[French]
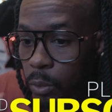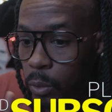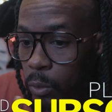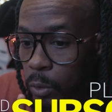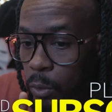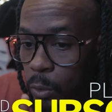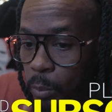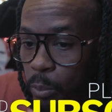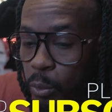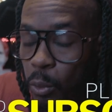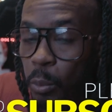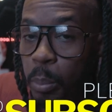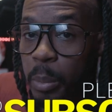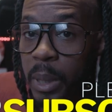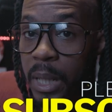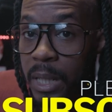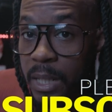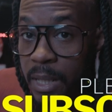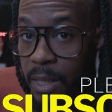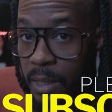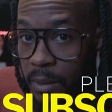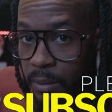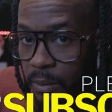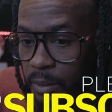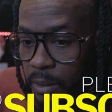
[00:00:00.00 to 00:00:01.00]
Donc, pour
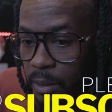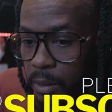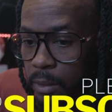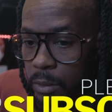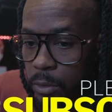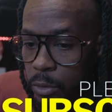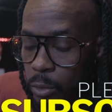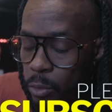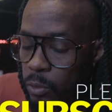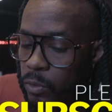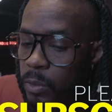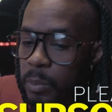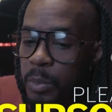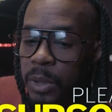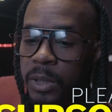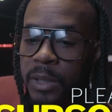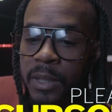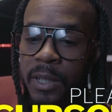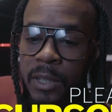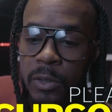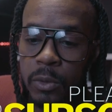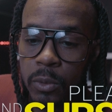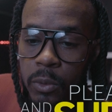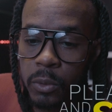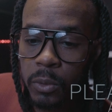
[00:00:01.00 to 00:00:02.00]
pallier à ça, je trouve une
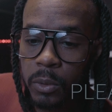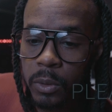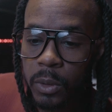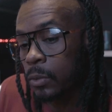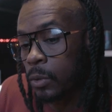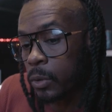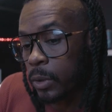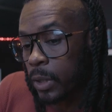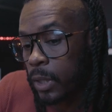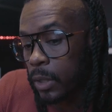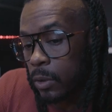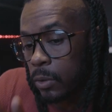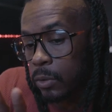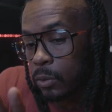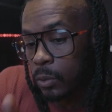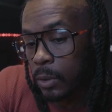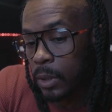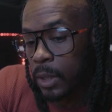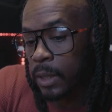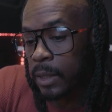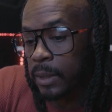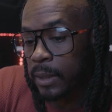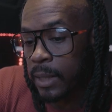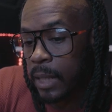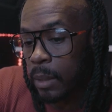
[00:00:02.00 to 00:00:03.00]
petite astuce. Ok, sur
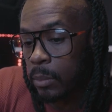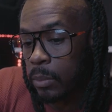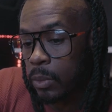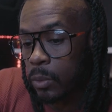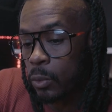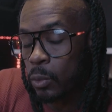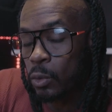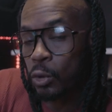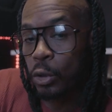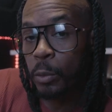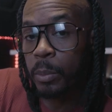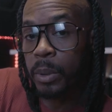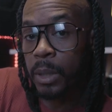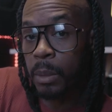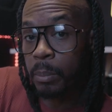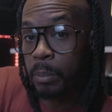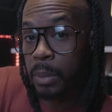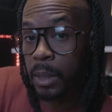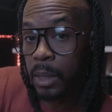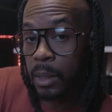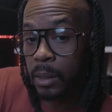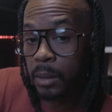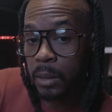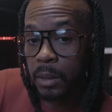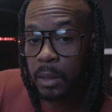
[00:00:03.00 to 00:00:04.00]
la table où je
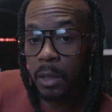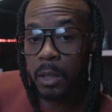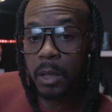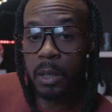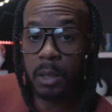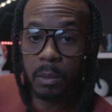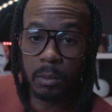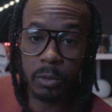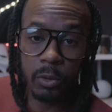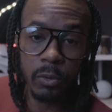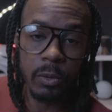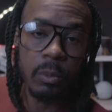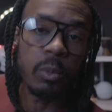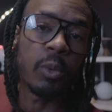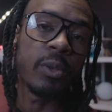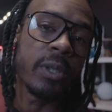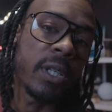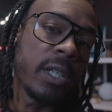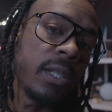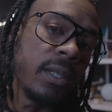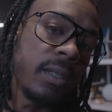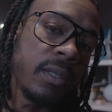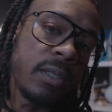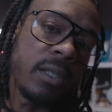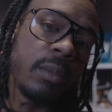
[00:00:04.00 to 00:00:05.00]
prépare, je vais te
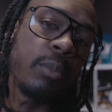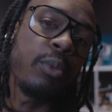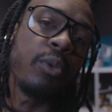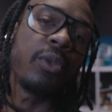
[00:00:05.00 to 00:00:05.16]
montrer. C'est